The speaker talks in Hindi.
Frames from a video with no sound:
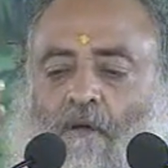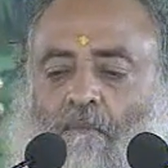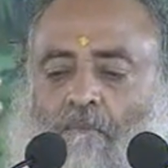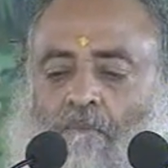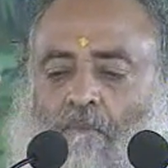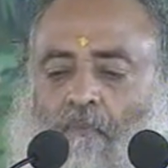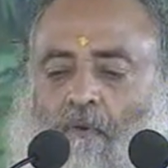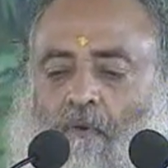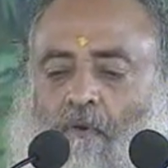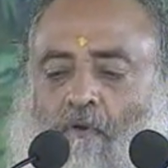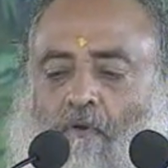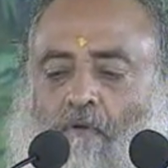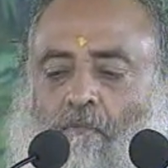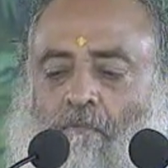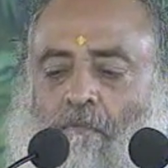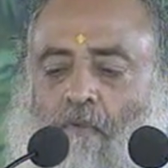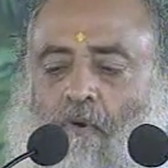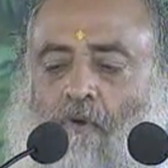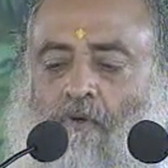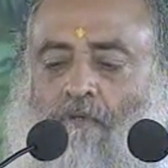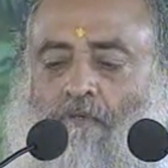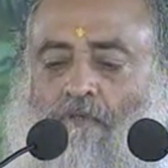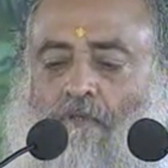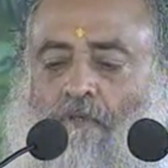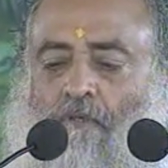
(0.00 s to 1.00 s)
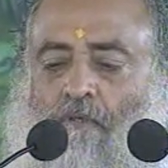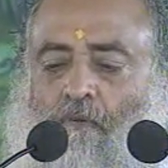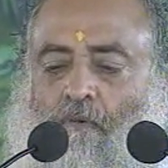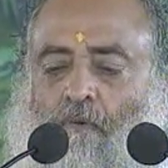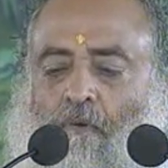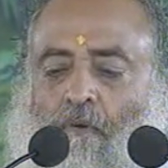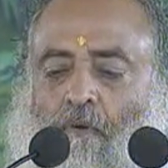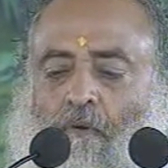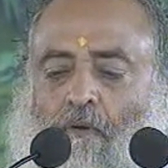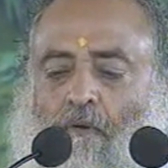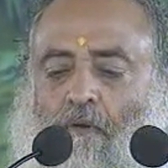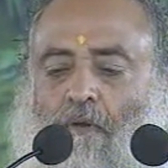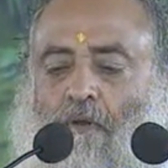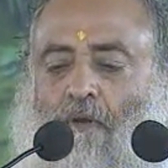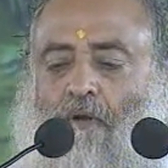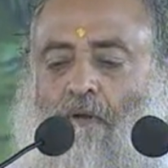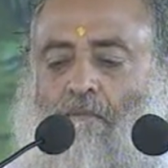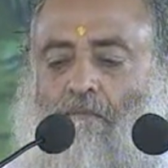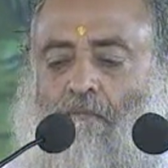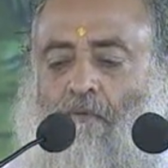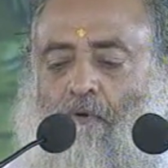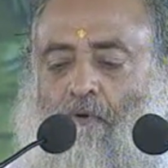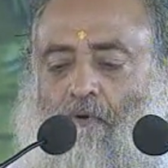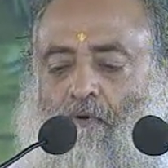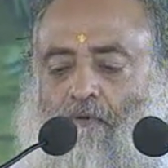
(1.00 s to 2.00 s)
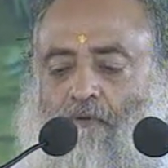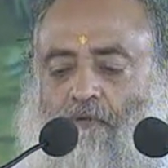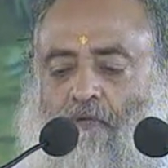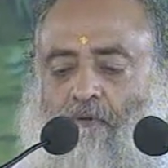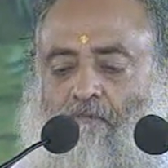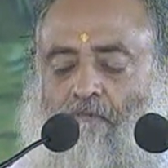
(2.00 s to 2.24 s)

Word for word: भोग मोक्ष को भोगते हुए